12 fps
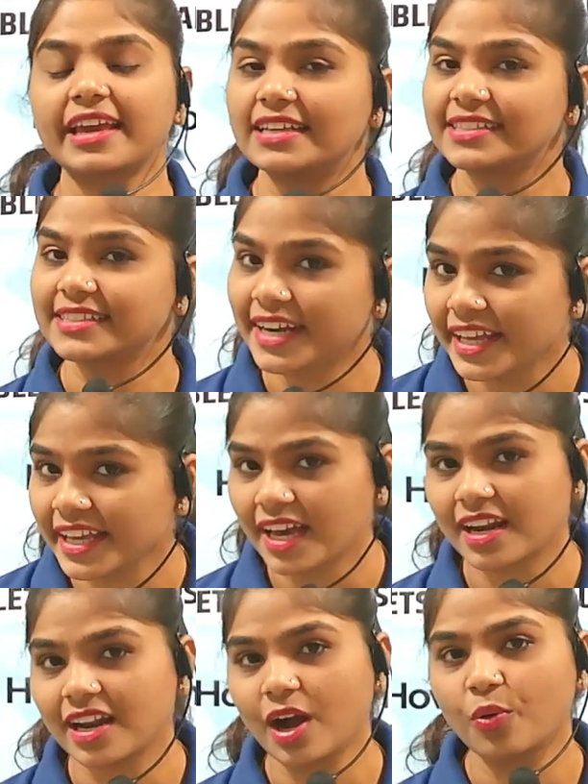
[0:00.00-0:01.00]
क्या स्टडी
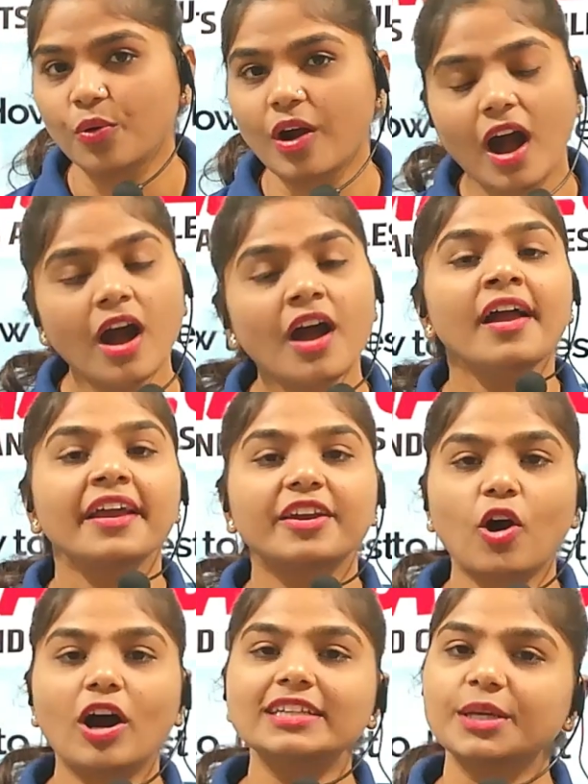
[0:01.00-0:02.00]
करना होगा
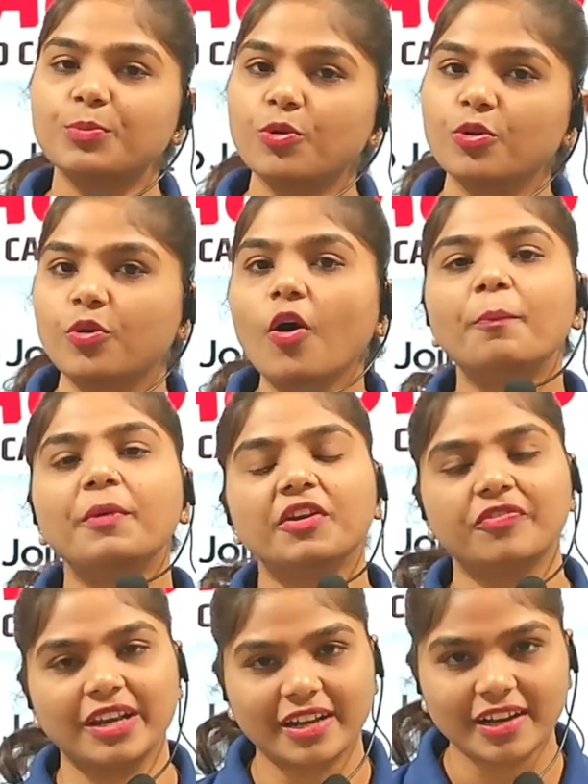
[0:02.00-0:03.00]
कौन सी बुक को
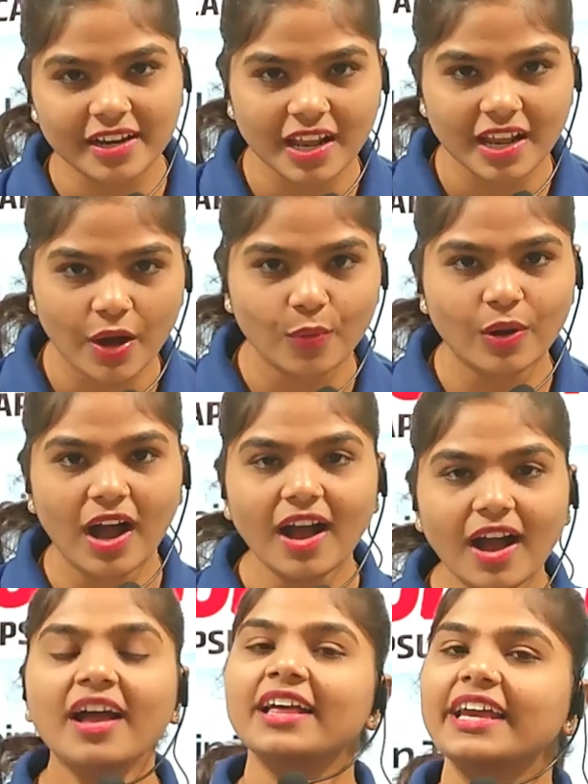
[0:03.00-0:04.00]
प्रीफर करना होगा
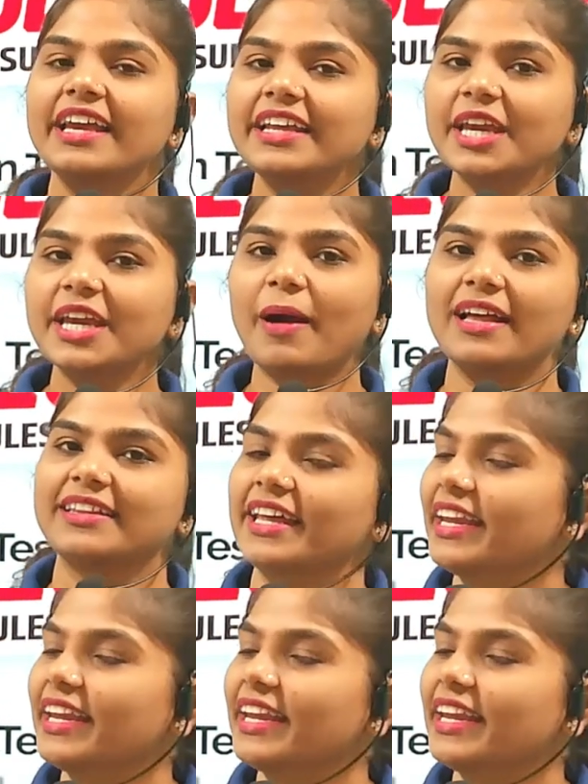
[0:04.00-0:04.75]
इनकी बात